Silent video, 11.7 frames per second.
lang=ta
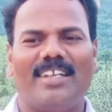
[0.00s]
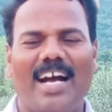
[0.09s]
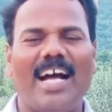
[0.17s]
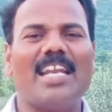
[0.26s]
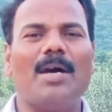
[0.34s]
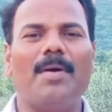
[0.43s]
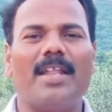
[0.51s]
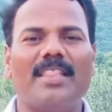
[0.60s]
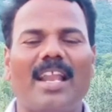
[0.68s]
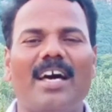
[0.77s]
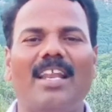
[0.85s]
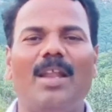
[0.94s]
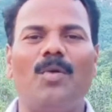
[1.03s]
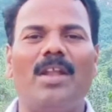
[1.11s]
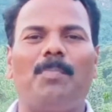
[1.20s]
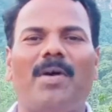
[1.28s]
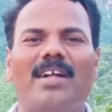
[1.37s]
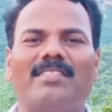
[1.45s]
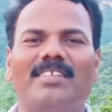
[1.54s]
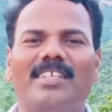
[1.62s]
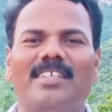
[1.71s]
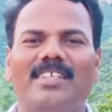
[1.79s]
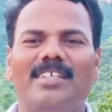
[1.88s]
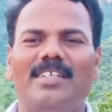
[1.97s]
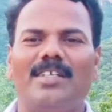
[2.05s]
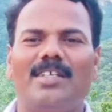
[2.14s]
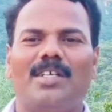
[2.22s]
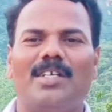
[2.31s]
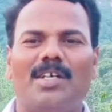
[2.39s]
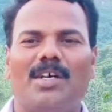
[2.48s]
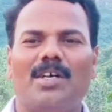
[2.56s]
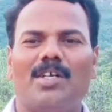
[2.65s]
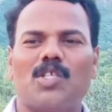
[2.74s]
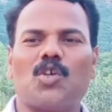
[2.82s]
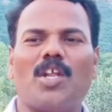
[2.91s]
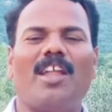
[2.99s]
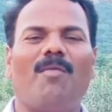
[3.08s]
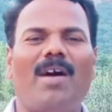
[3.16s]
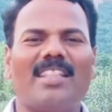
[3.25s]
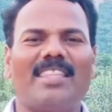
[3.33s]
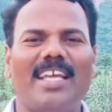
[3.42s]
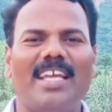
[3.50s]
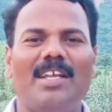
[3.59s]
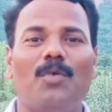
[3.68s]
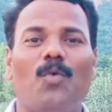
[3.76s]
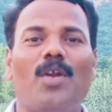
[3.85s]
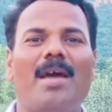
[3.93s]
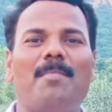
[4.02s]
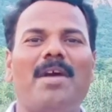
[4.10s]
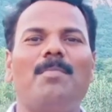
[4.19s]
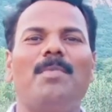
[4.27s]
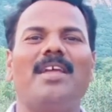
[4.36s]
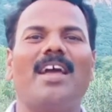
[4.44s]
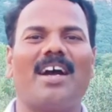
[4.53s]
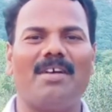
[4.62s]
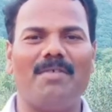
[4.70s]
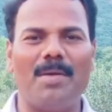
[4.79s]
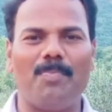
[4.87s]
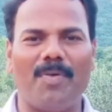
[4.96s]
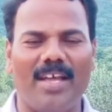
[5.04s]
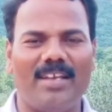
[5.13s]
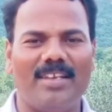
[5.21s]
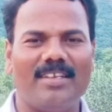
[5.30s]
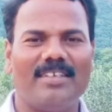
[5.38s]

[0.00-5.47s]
ஆண்டவர் இந்த நாளில் உன்னை பார்த்து சொன்ன வார்த்தை உன்னை மேன்மையாக வைப்பேன்